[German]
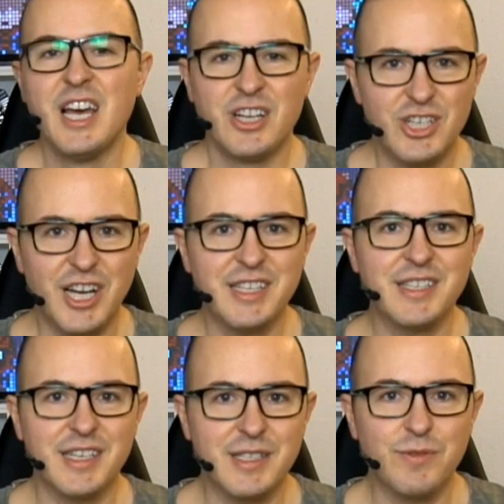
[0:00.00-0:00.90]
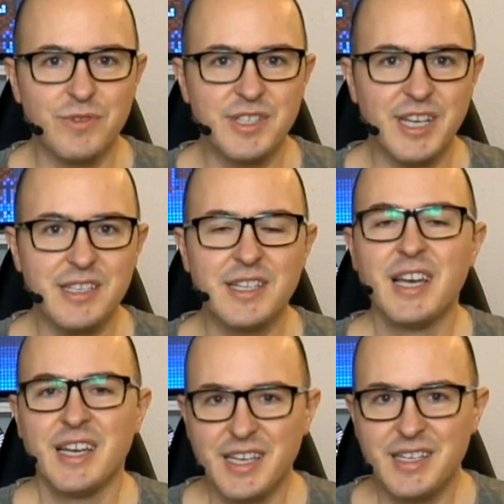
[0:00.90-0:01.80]
scheiße, jetzt wo du es sagst,
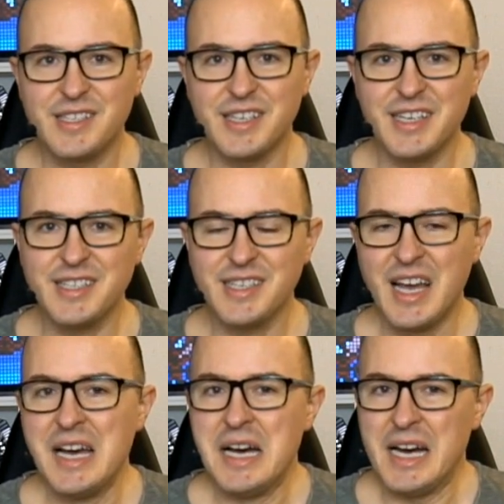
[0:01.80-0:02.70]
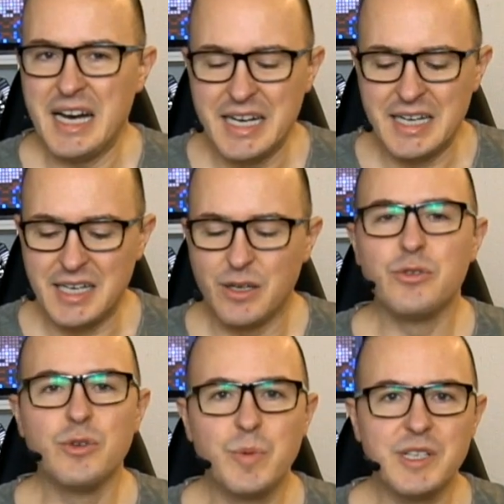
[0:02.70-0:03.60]
ich sehe es, äh,
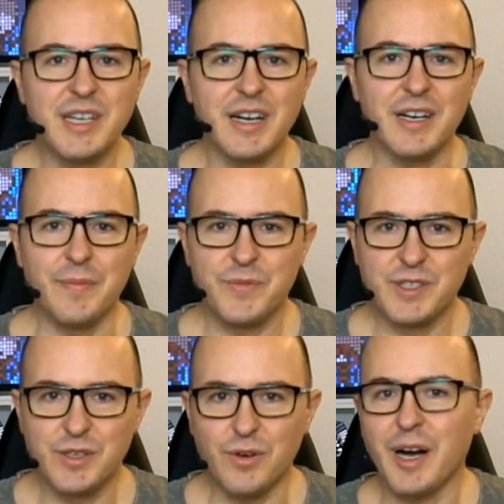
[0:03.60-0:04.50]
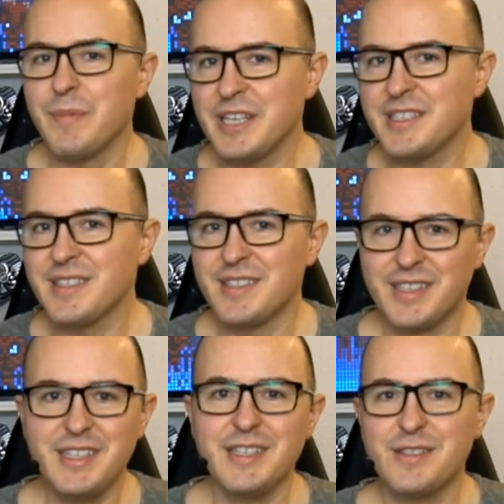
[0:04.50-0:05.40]
üble Sache. So, am besten
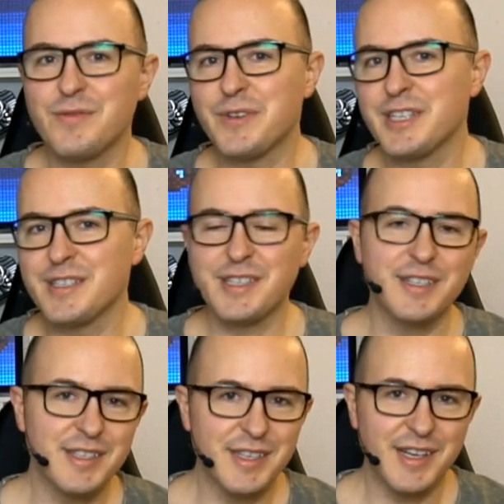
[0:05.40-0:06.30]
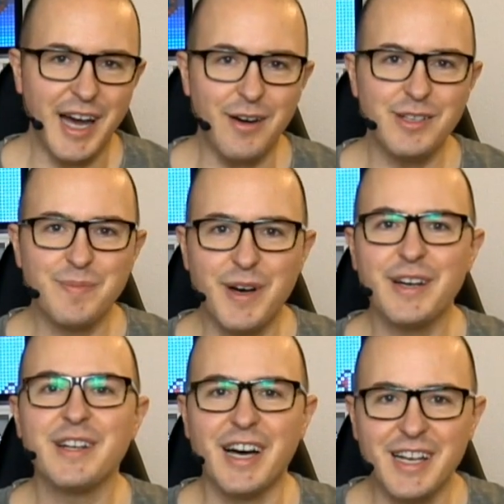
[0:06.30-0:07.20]
die, die zufrieden sind,
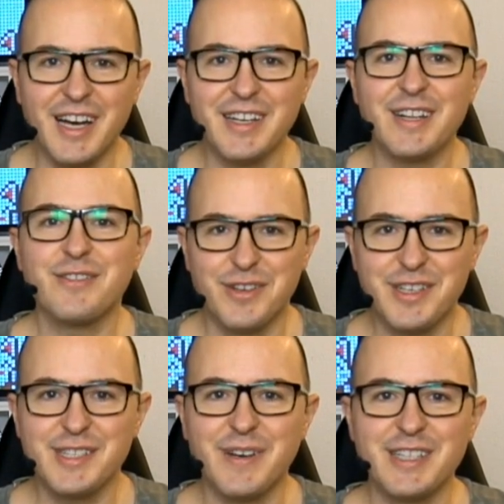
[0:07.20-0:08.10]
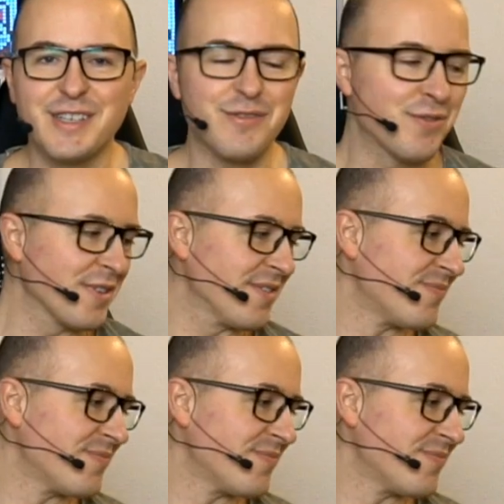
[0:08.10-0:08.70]
ausmachen, alle anderen können jetzt weiter gucken.